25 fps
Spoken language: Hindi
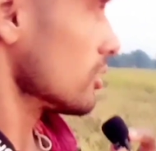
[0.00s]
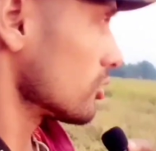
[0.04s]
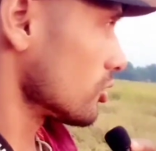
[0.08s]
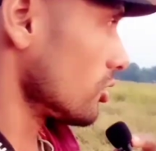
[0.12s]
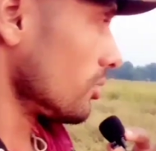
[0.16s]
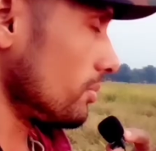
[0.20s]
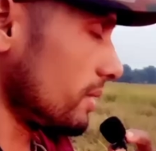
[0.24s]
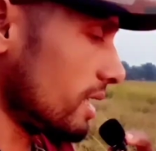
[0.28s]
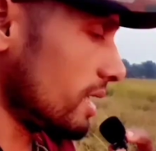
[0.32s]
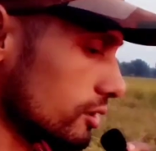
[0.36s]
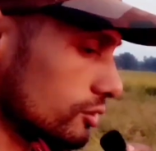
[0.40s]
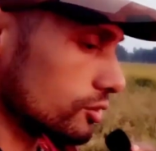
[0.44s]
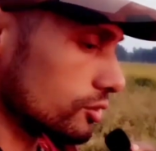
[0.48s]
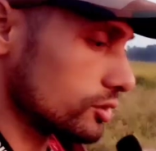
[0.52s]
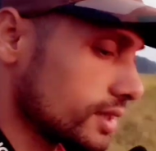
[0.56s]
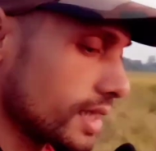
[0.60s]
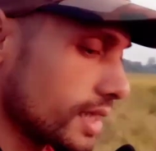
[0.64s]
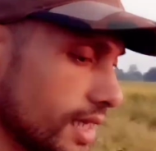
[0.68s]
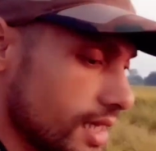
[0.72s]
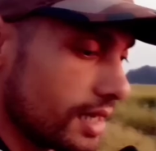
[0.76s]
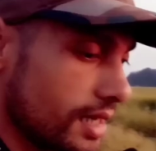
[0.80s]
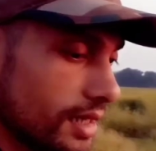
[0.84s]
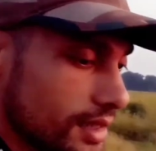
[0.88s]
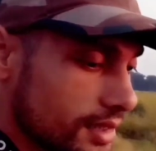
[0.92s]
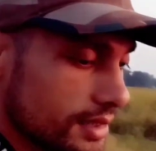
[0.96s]
तो मैं
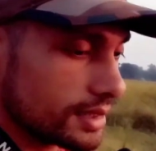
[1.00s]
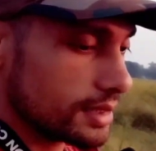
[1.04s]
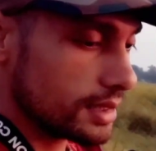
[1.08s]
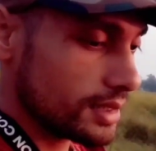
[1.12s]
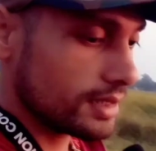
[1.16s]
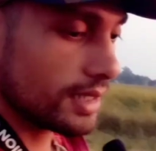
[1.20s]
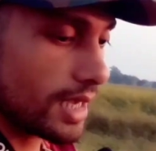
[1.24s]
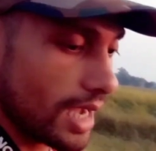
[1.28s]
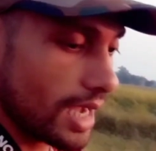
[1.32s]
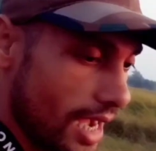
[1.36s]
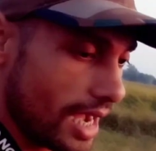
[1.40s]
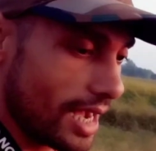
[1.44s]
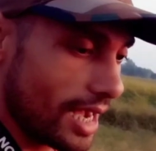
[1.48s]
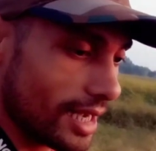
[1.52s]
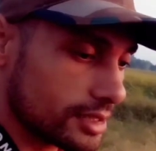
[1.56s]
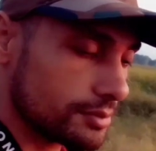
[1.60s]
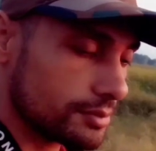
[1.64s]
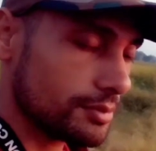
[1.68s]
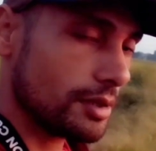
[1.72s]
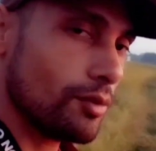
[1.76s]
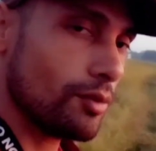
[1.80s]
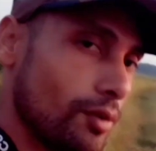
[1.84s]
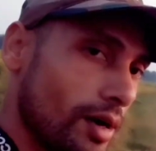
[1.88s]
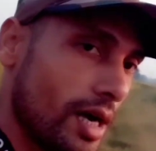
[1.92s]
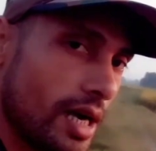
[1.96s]
सोचा कि आज
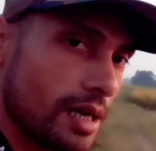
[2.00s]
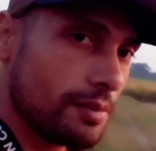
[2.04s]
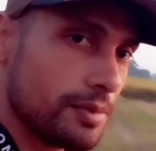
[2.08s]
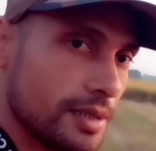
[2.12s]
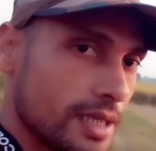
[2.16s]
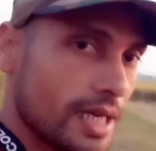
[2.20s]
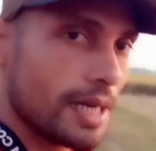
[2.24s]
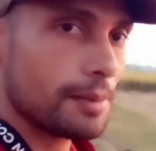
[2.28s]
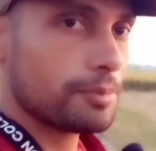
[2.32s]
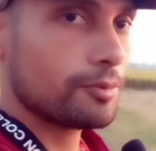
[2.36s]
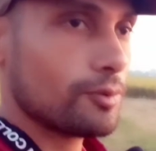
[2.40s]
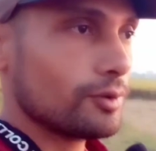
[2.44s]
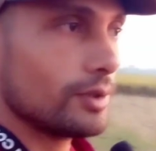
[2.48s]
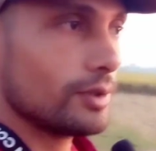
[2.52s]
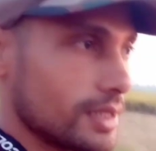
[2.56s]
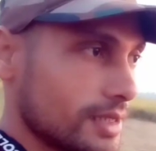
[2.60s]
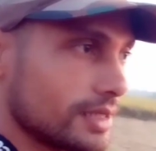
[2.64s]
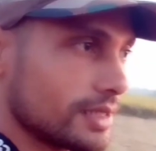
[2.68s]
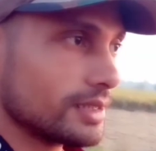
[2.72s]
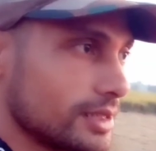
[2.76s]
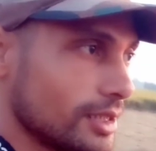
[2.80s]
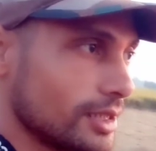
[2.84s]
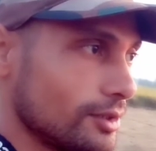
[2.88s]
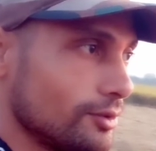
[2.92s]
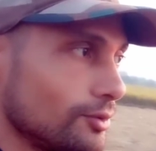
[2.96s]
मैं वहाँ भी आपको
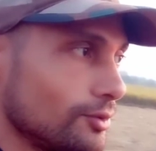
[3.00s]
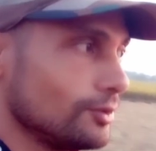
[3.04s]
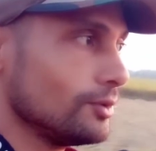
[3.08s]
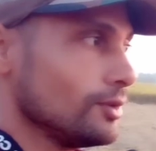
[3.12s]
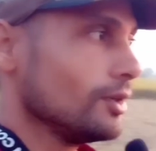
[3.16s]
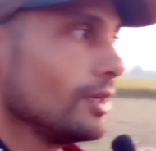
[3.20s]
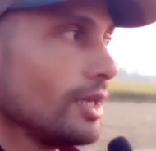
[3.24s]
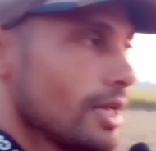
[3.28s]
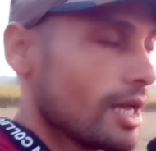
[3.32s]
लेके चलूँ